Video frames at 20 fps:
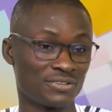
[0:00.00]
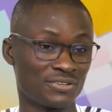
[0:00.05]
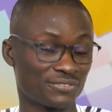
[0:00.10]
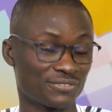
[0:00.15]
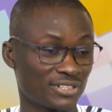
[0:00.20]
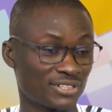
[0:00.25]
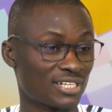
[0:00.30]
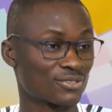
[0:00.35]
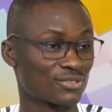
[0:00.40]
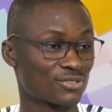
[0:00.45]

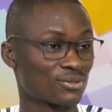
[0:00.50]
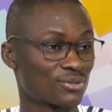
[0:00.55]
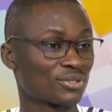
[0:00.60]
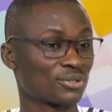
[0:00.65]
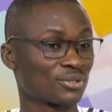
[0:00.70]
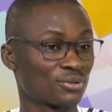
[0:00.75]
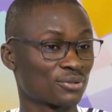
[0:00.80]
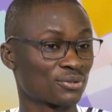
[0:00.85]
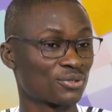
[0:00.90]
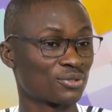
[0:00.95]
Faire en
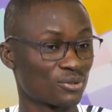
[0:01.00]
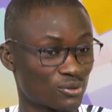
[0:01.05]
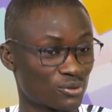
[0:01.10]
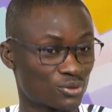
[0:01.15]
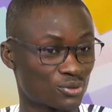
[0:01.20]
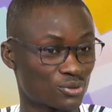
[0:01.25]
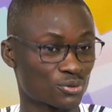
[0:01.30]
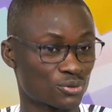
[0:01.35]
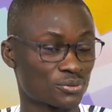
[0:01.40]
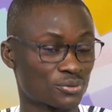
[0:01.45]
sorte
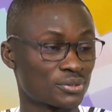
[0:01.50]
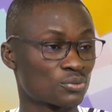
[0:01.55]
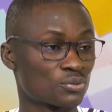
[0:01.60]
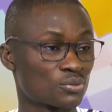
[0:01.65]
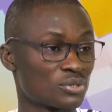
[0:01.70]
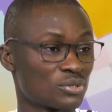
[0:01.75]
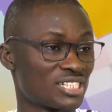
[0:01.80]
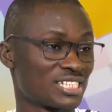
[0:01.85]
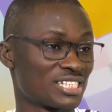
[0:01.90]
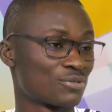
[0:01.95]
qu'aujourd'hui
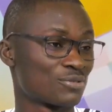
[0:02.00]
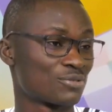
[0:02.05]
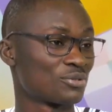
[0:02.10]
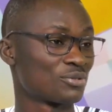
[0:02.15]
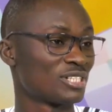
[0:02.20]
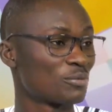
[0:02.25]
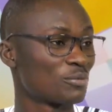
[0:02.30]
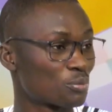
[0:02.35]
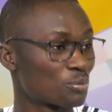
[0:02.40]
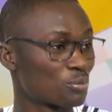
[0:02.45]
tous les
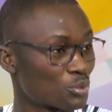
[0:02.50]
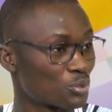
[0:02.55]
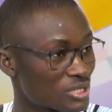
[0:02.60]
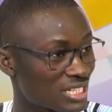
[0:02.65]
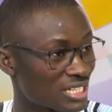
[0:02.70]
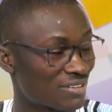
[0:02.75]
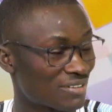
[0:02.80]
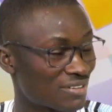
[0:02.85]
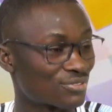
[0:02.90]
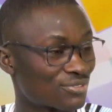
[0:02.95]
étudiants
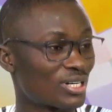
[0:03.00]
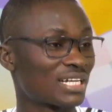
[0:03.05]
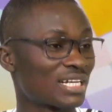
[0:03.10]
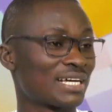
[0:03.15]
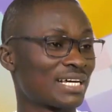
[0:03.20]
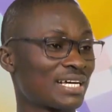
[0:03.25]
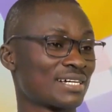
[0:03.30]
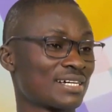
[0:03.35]
puissent avoir